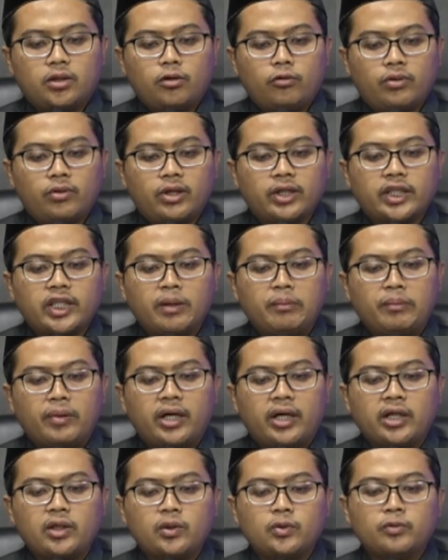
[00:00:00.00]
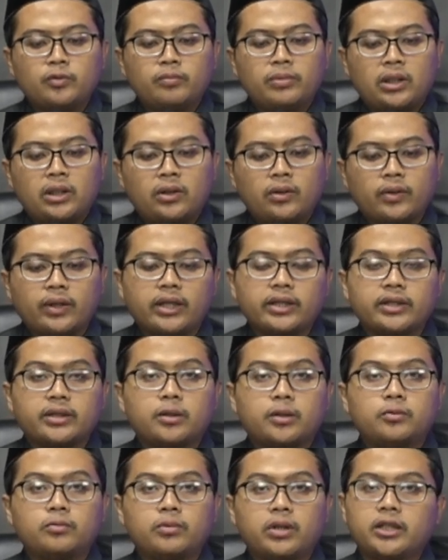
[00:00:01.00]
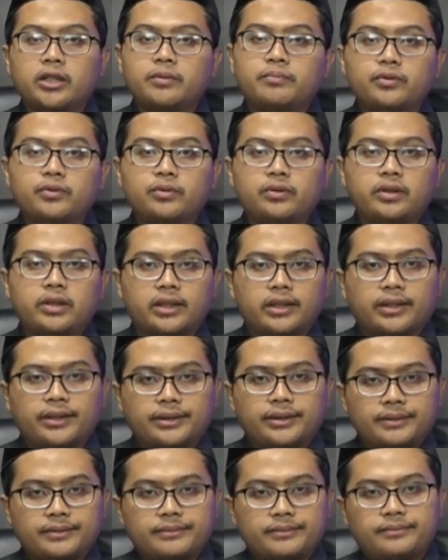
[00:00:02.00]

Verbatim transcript: Wa tamhaqu barakatahu buddha.